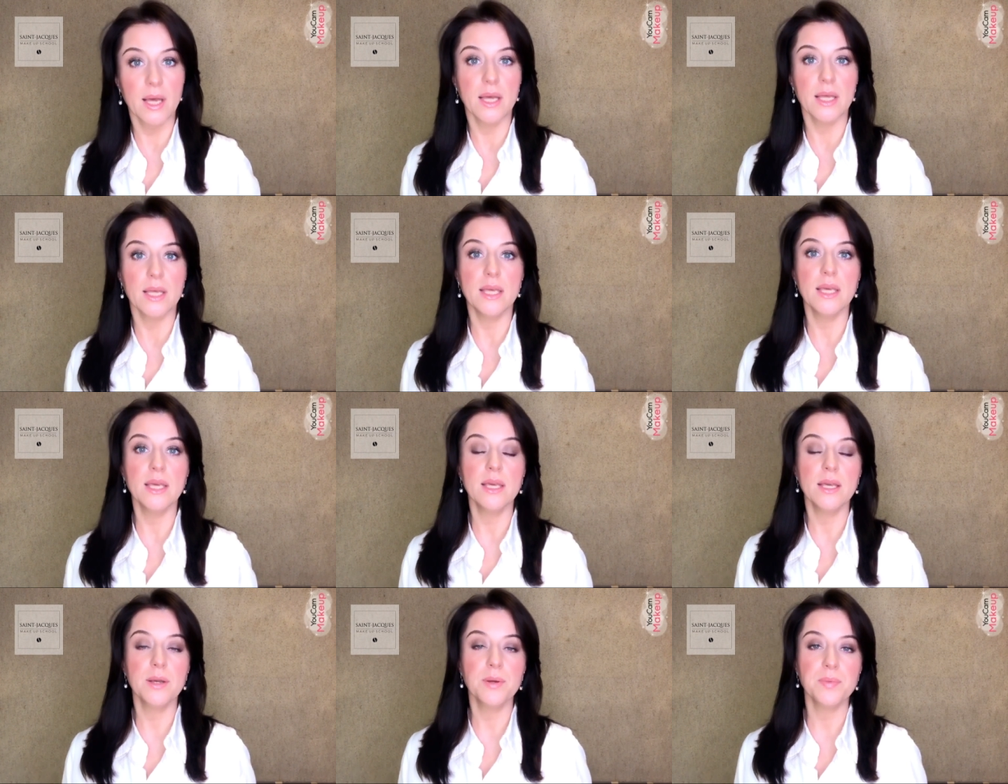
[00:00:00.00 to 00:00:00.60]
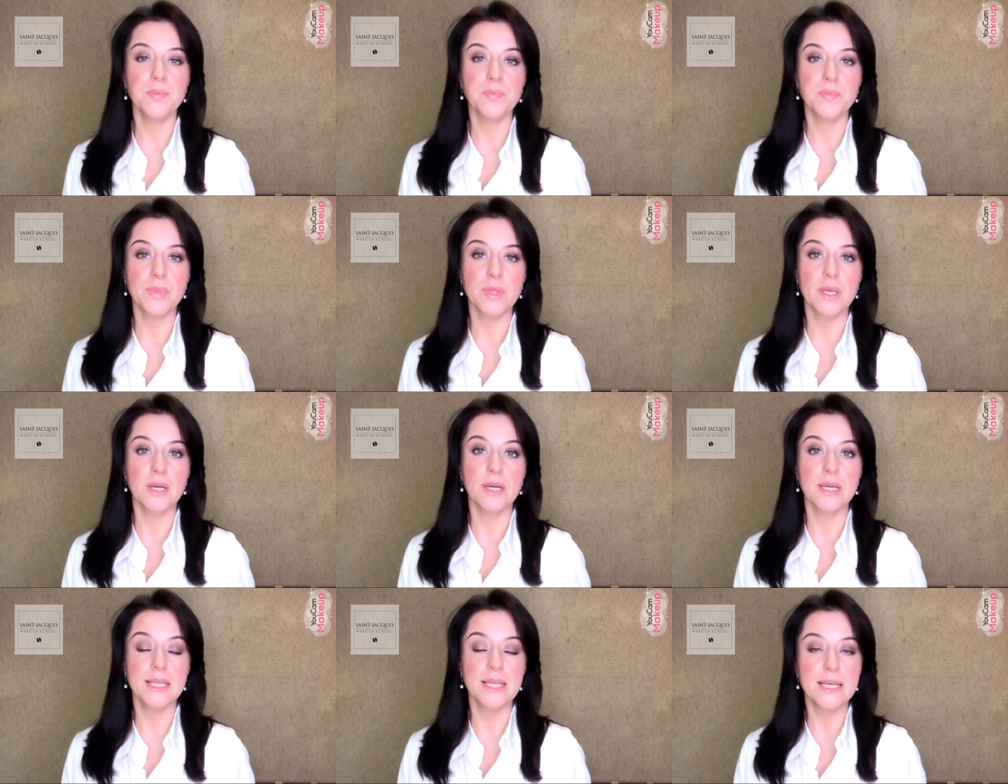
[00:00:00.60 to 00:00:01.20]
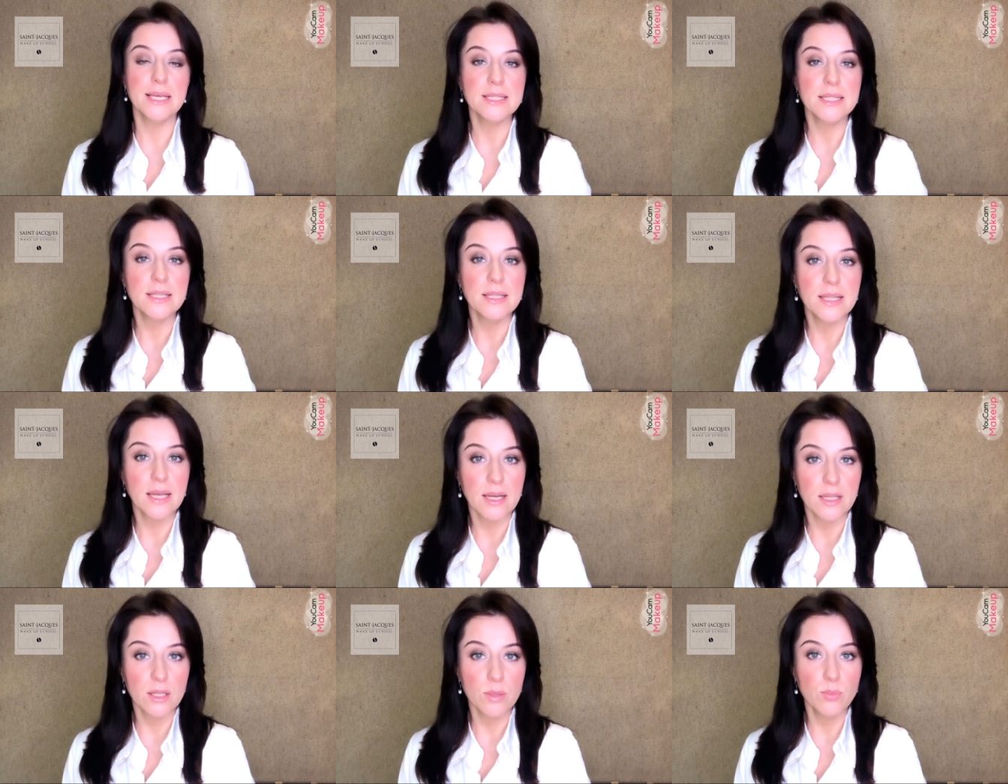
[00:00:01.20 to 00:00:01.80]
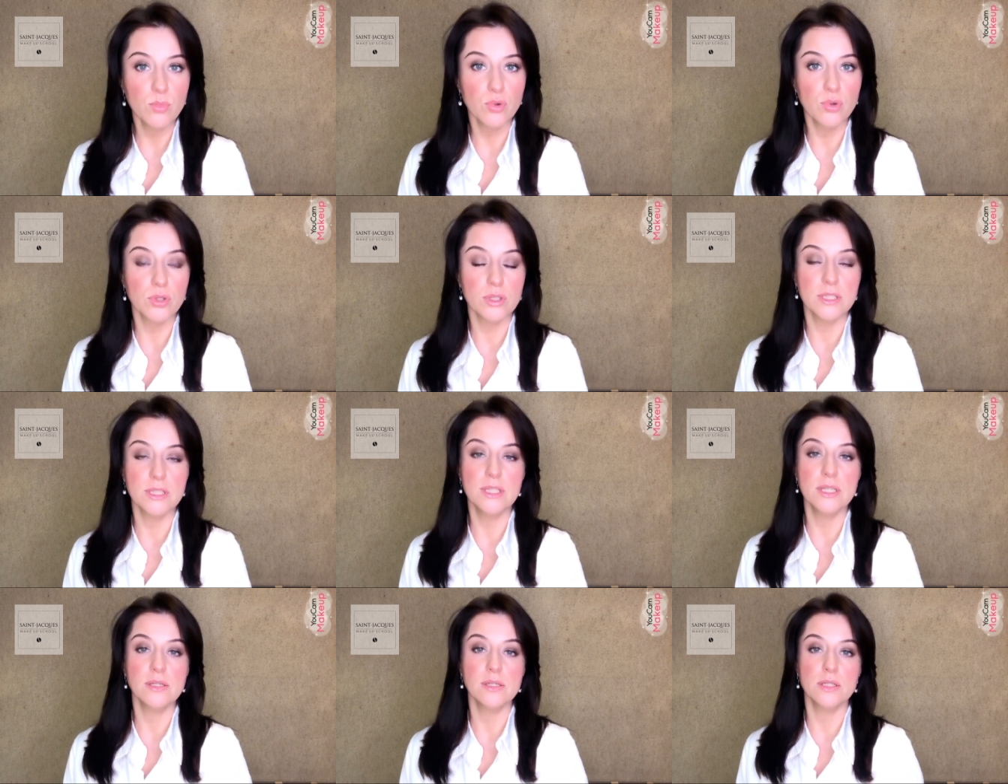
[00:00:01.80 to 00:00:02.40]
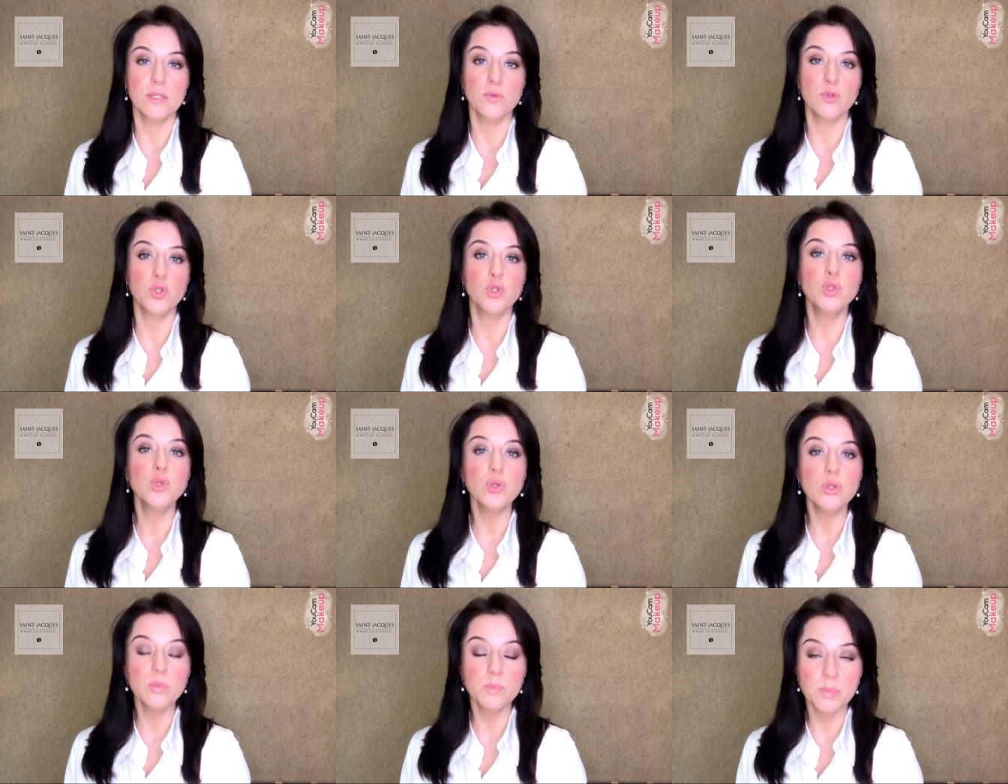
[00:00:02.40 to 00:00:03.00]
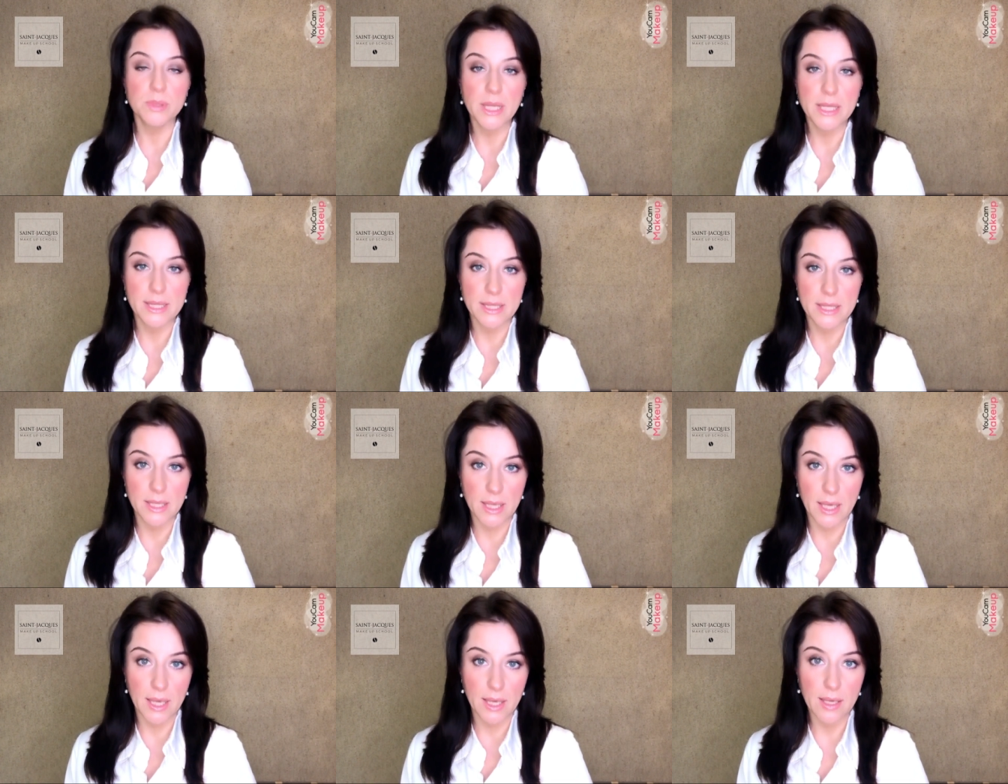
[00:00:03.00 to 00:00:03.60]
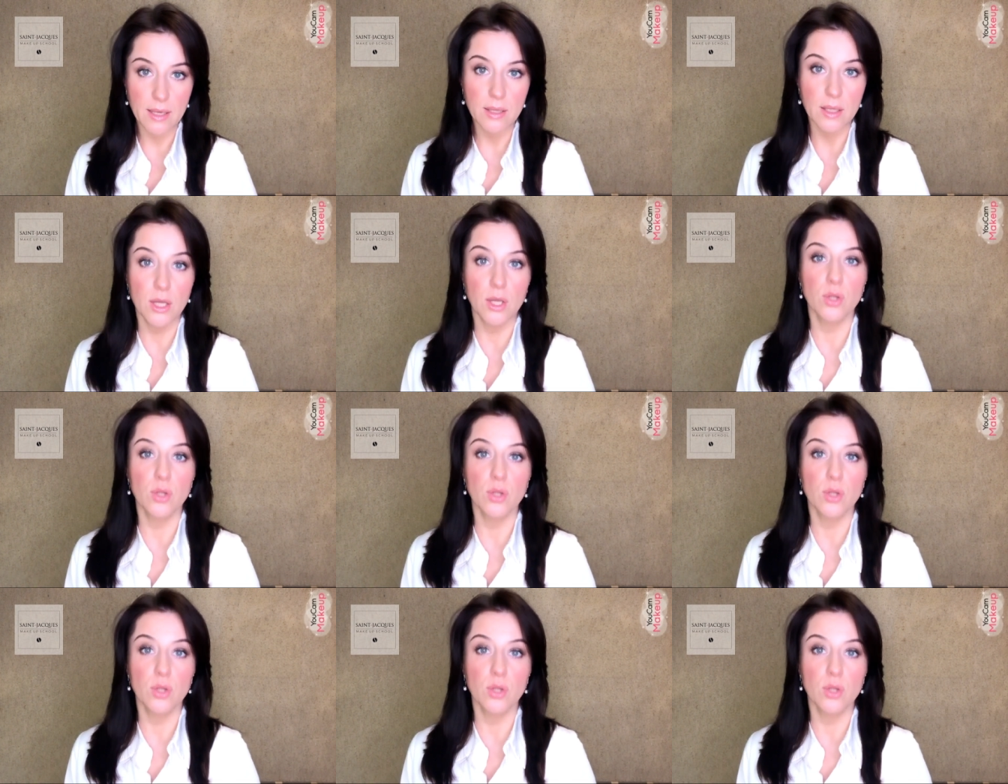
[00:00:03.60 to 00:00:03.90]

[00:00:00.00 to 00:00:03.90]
И э, если надо будет сделать его чуть плотнее,